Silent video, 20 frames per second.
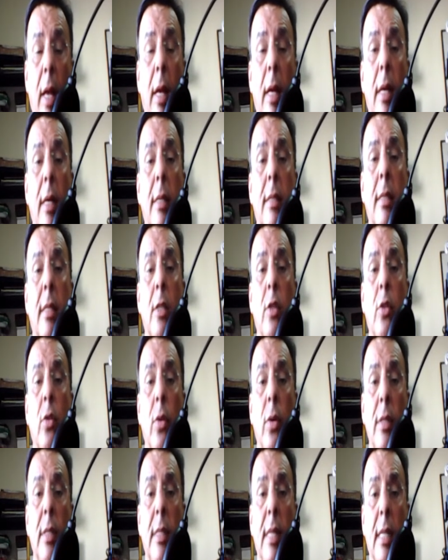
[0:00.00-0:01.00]

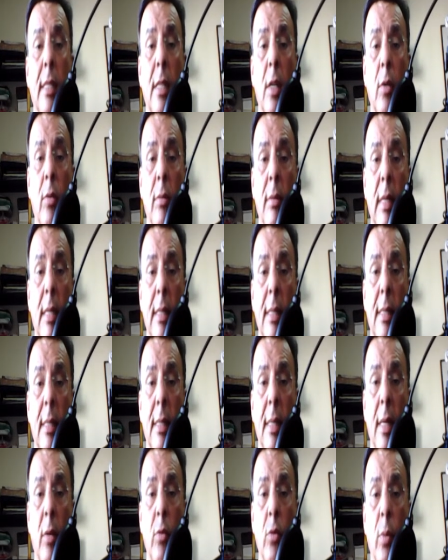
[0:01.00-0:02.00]
Inscrições da segunda
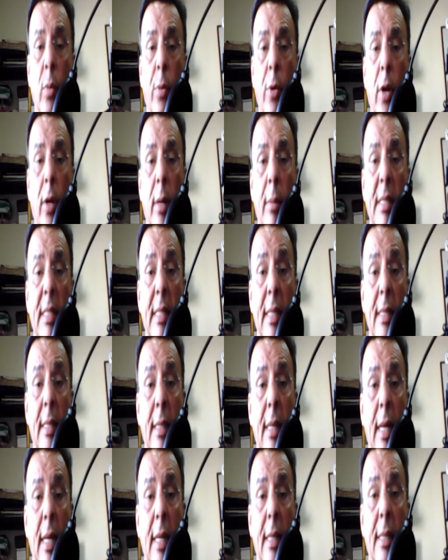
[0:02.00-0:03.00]
edição do programa
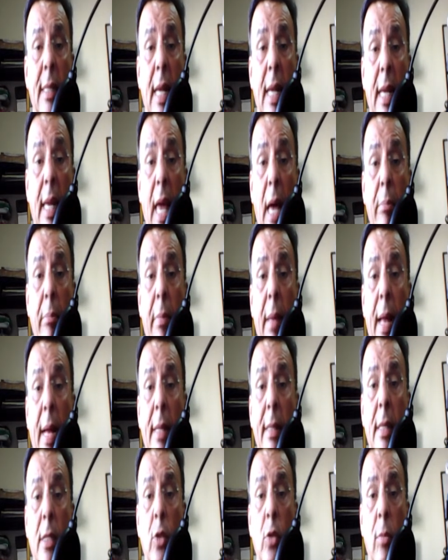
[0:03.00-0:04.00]
Centelha seguem abertas no